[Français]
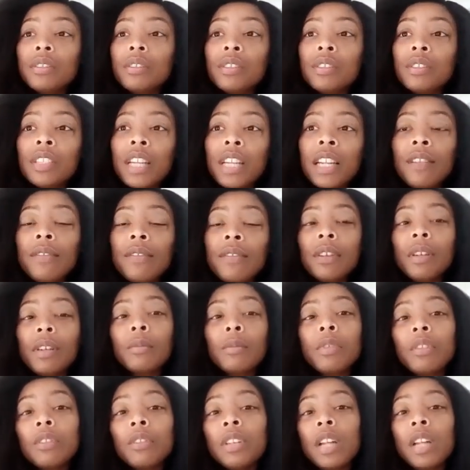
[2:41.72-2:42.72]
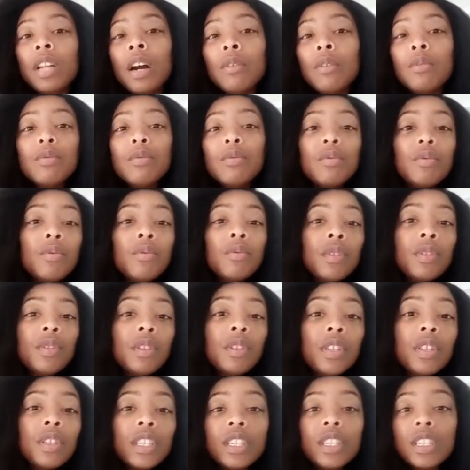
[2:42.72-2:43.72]
j'allais vraiment là où
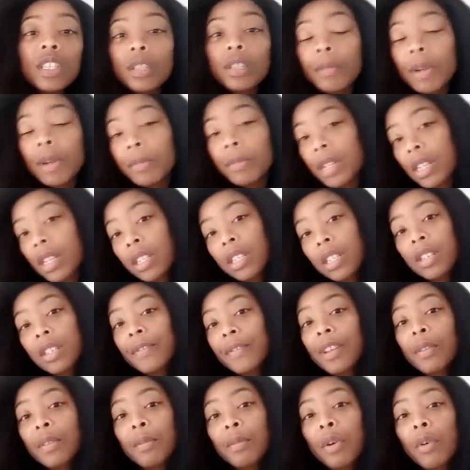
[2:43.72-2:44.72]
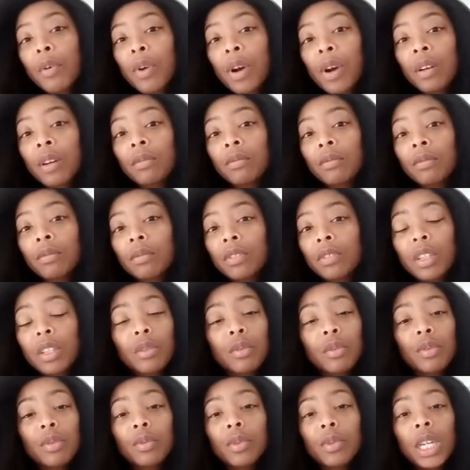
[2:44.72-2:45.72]
j'aimais bien les événements, quoi.
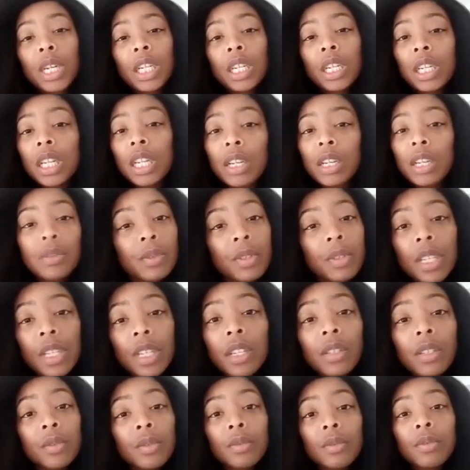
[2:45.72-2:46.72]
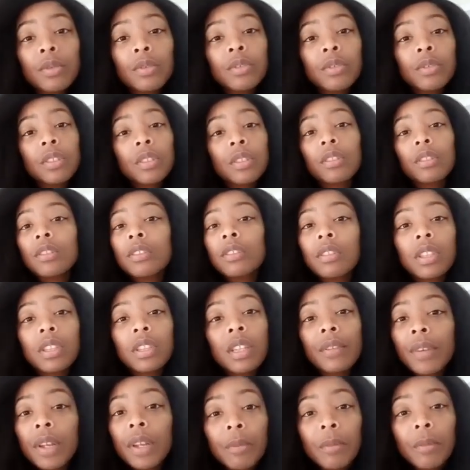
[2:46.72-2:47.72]
Quelle que soit l'association, tant, tant,
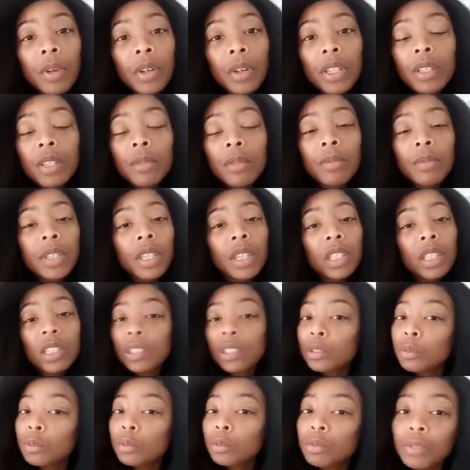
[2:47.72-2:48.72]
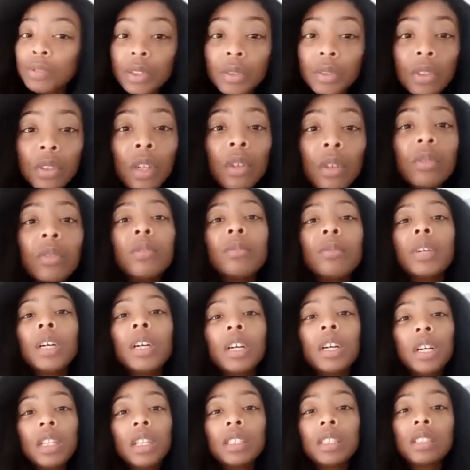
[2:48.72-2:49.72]
que l'événement était bien, que je pouvais donner un coup de
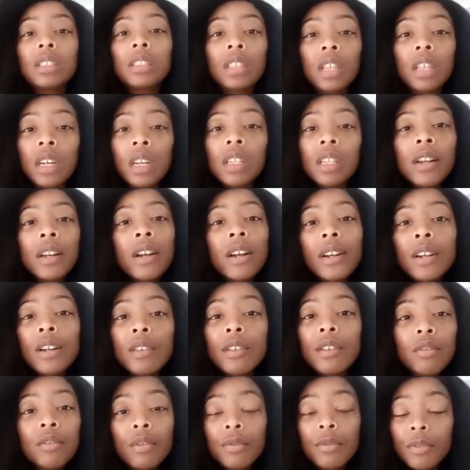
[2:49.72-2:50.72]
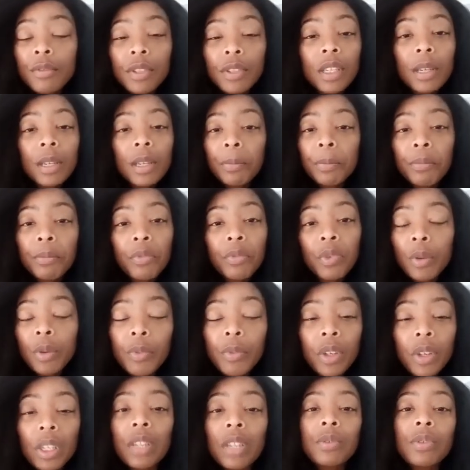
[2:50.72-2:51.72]
main, etc., je le faisais, peu
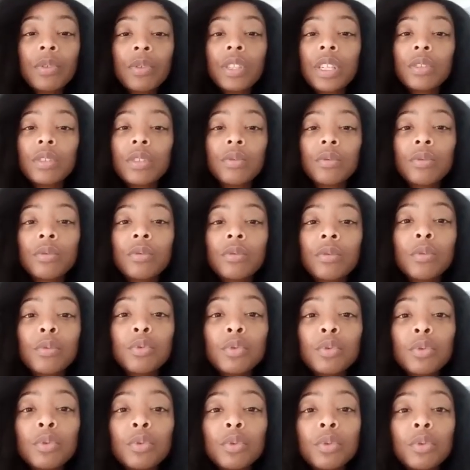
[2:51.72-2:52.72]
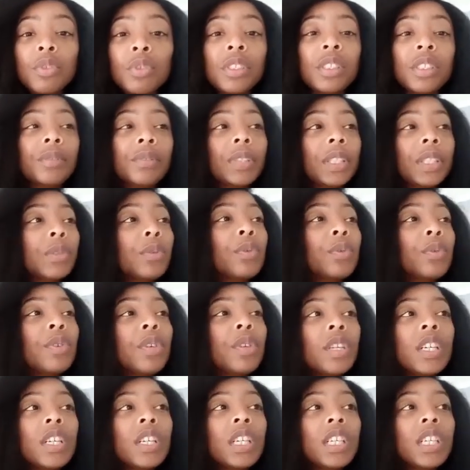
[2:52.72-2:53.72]
importe l'association. Donc, du coup, ce qui fait
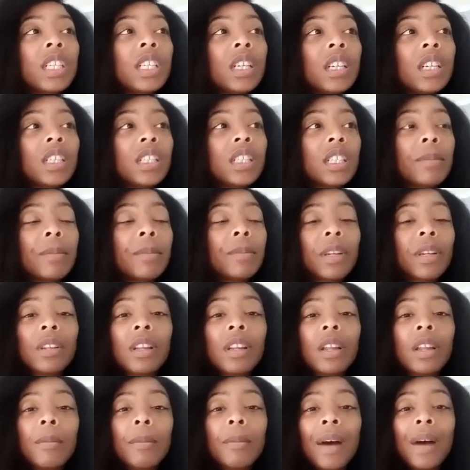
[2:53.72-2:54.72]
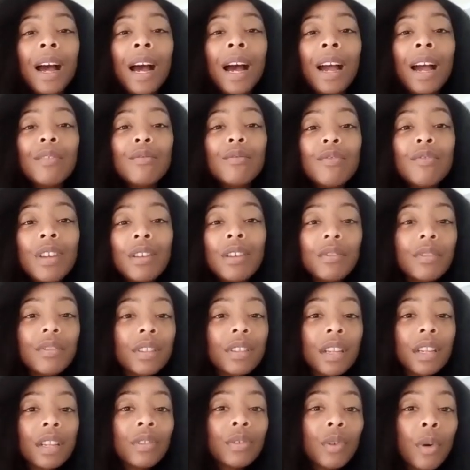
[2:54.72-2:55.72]
que je n'appartenais pas à une
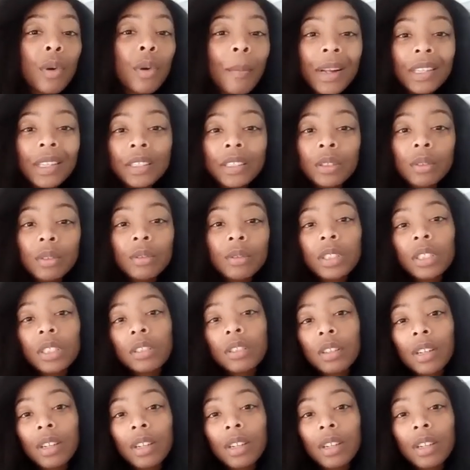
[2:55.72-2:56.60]
association en particulier.